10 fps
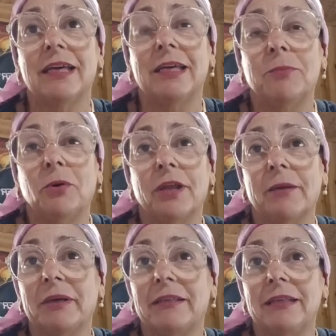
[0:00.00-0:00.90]
y poder
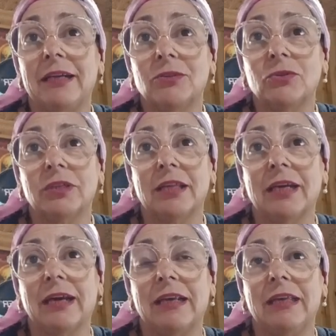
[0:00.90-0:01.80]
vestir a sus seres
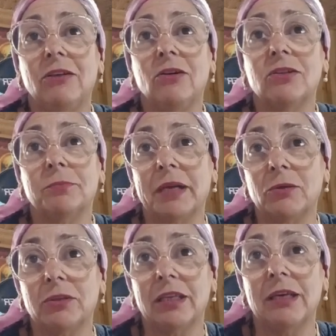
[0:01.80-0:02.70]
queridos para
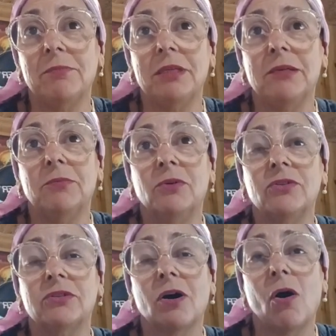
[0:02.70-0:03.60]
ustedes
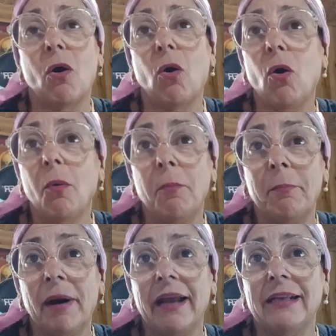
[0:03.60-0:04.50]
mismos o
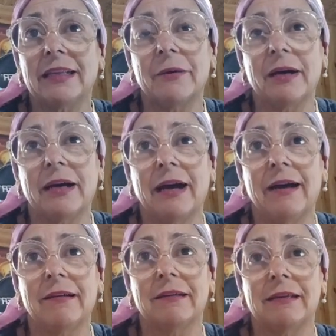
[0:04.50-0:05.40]
para
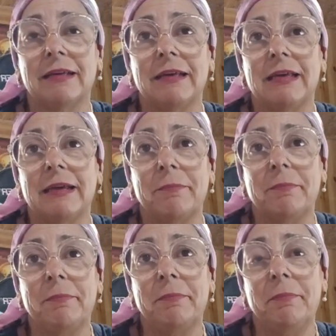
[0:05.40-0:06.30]
trabajar
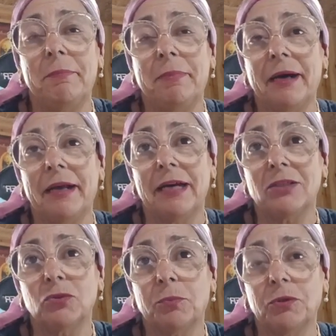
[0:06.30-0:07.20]
para
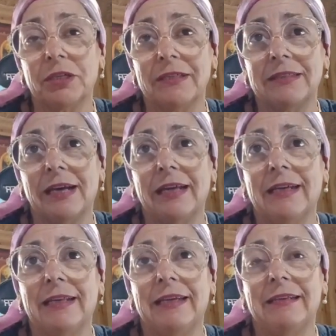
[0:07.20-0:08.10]
sus potenciales
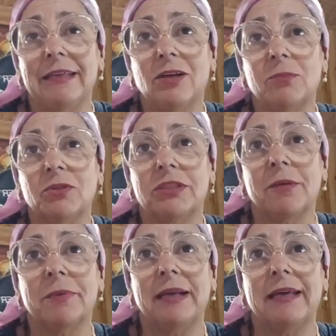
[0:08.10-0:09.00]
clientes, como
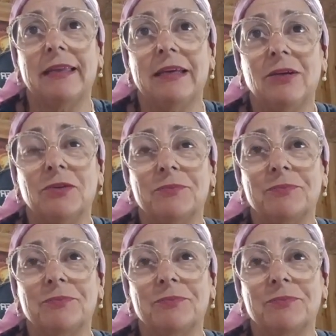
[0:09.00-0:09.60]
siempre les digo.